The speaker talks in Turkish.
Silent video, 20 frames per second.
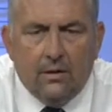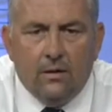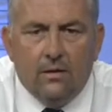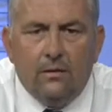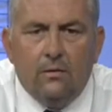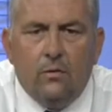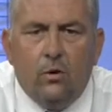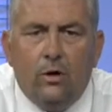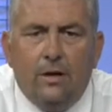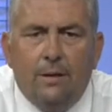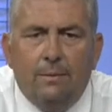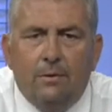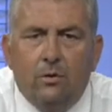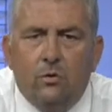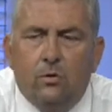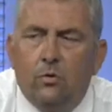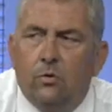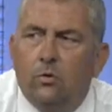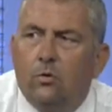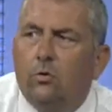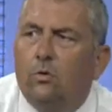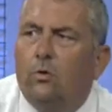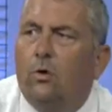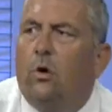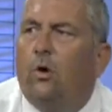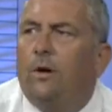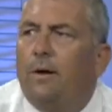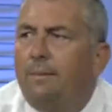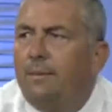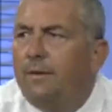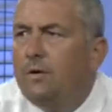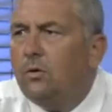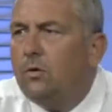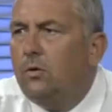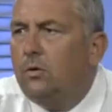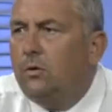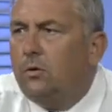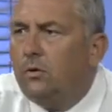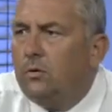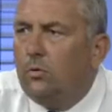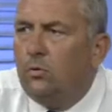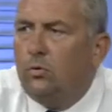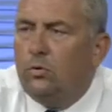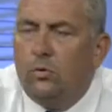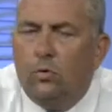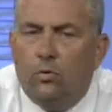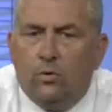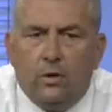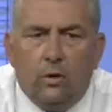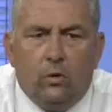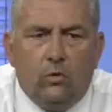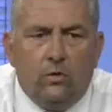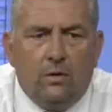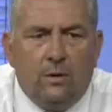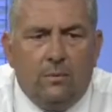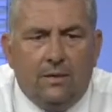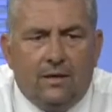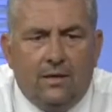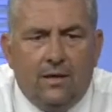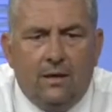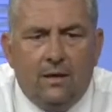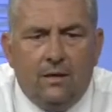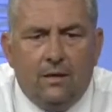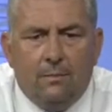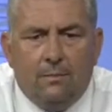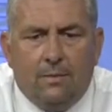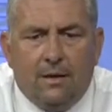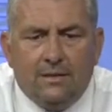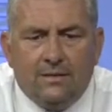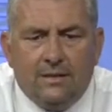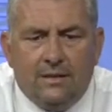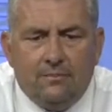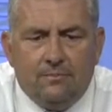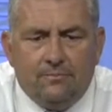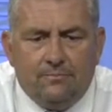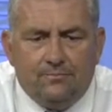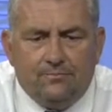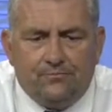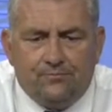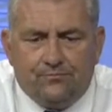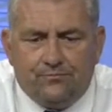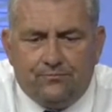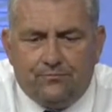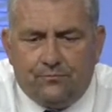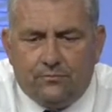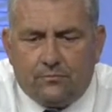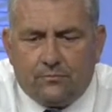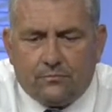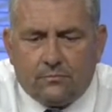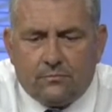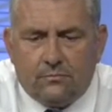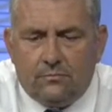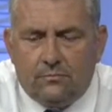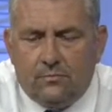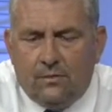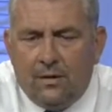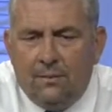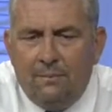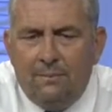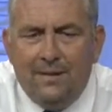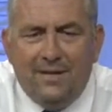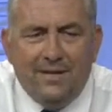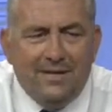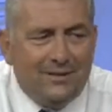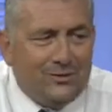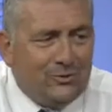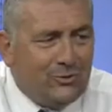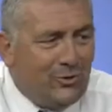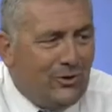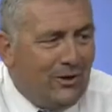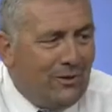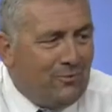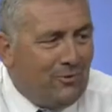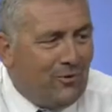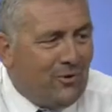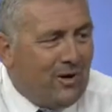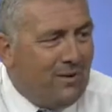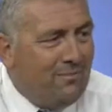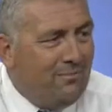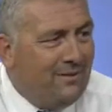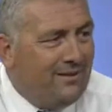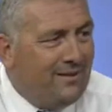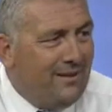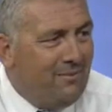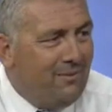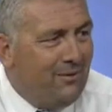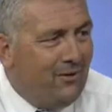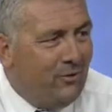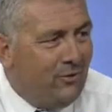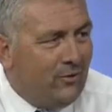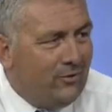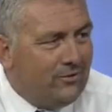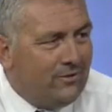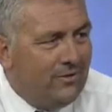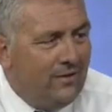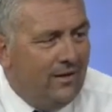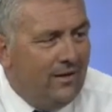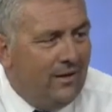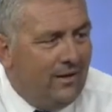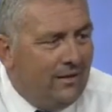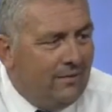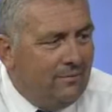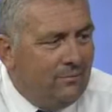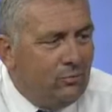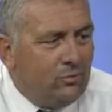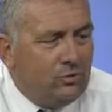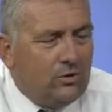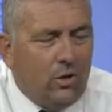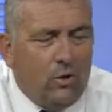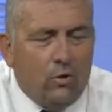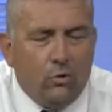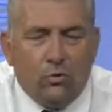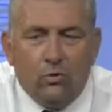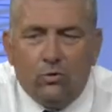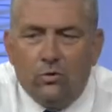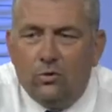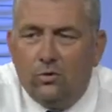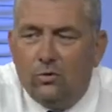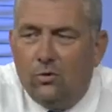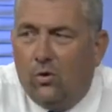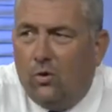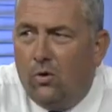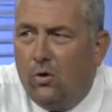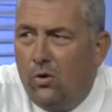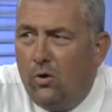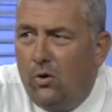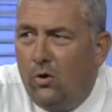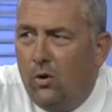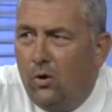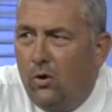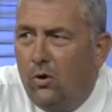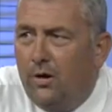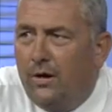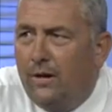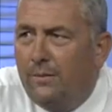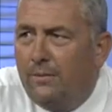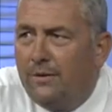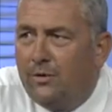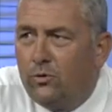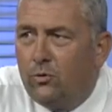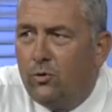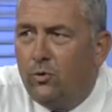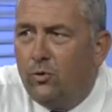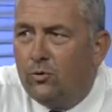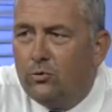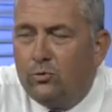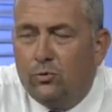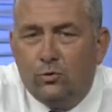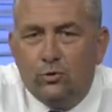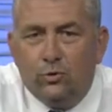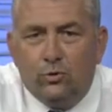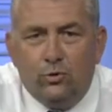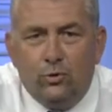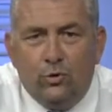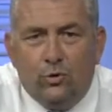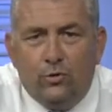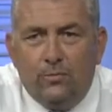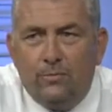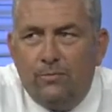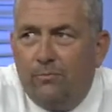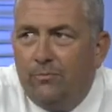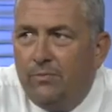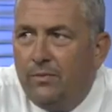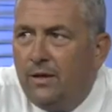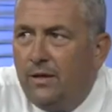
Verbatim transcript: E, öyle bir öyle bir e, gün ülke gündemi ki e, bazen bir iki soruyla program bitebiliyor. Bu da o gün öyle bir gün olduğunu düşünüyorum.